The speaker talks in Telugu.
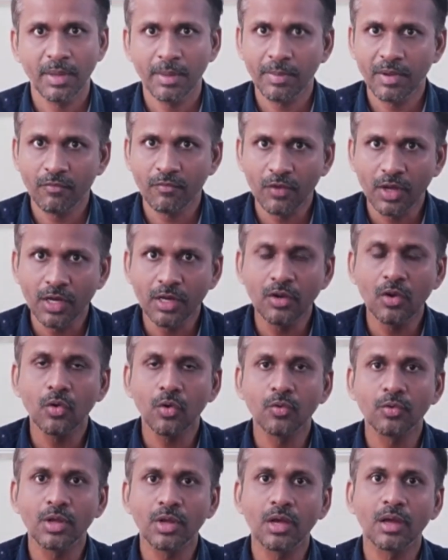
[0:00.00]
పేపర్
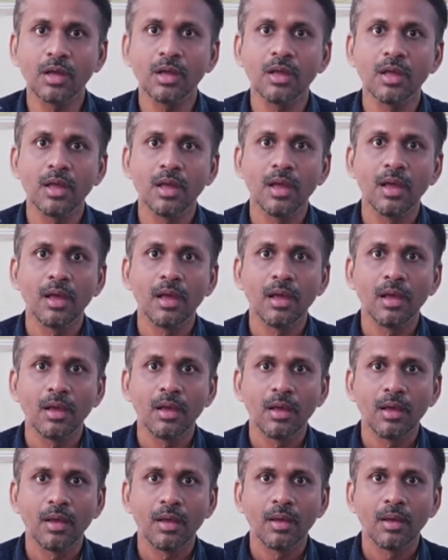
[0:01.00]
వన్లో కూడా
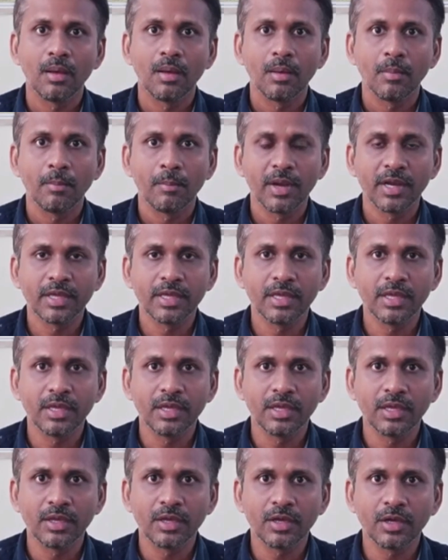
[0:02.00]
మనకి
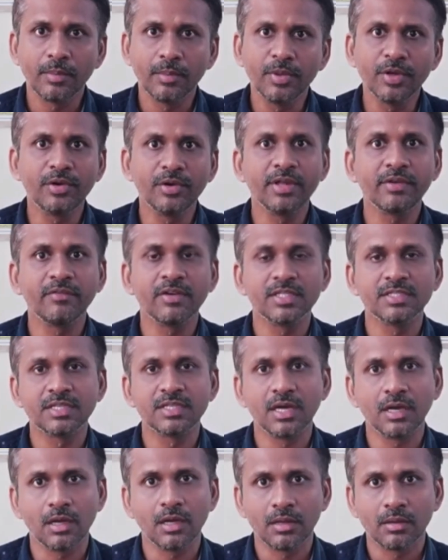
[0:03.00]
కమ్యూనిటీ
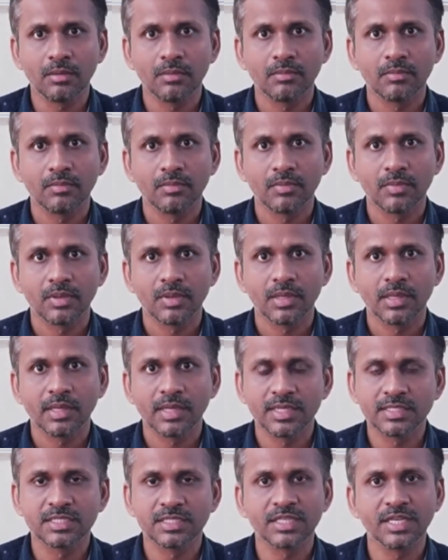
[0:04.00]
వైజ్గా
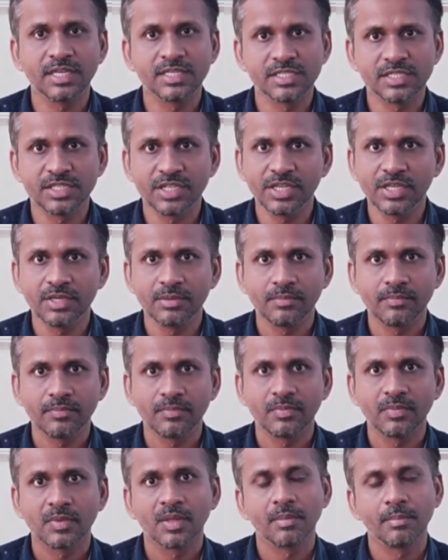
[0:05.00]
ఎస్సీ ఎస్టీ
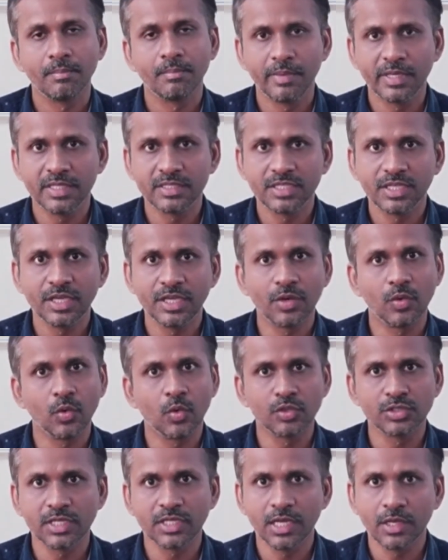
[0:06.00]
బీసీ
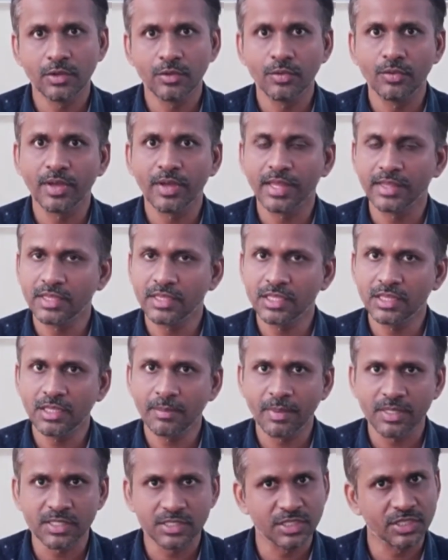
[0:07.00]
ఓసీలకు
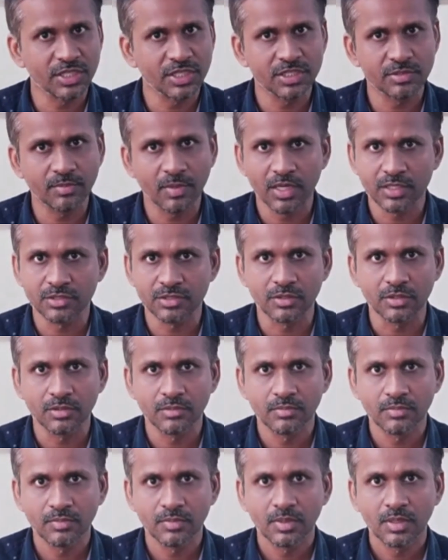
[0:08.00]
ఎంతెంత పర్సంటేజ్ మార్క్స్
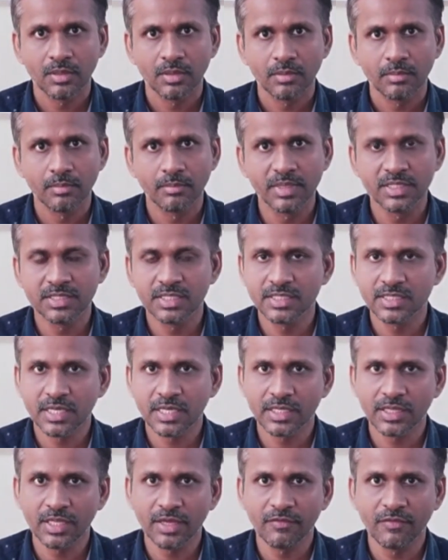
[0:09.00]

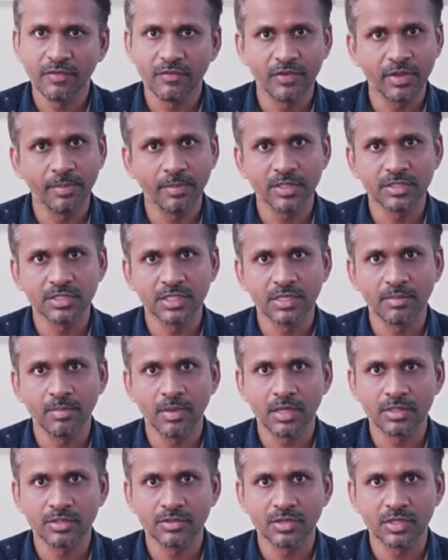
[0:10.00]
బీసీస్కి అయితే ఫిఫ్టీ పర్సెంట్
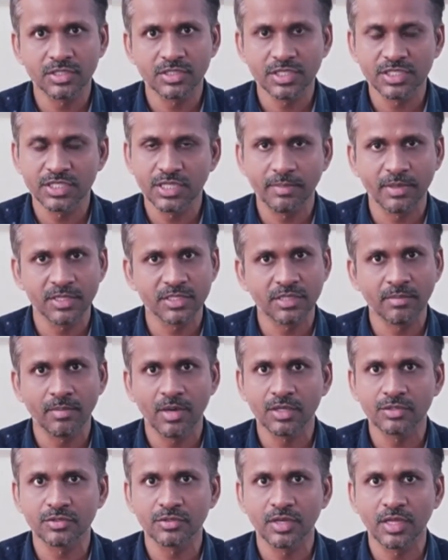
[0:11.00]
మార్క్స్ ఉండాలి సిక్స్టీ
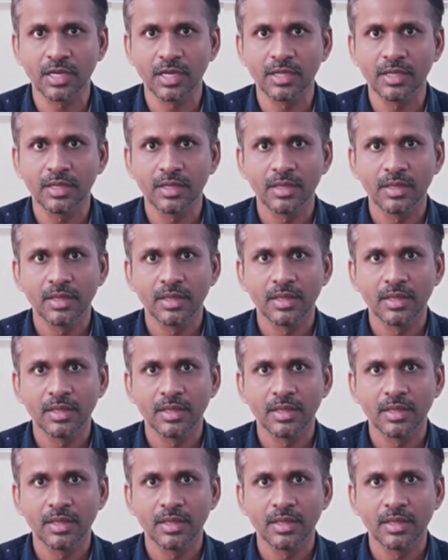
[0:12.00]
పర్సెంట్ మార్క్స్ ఉండాలి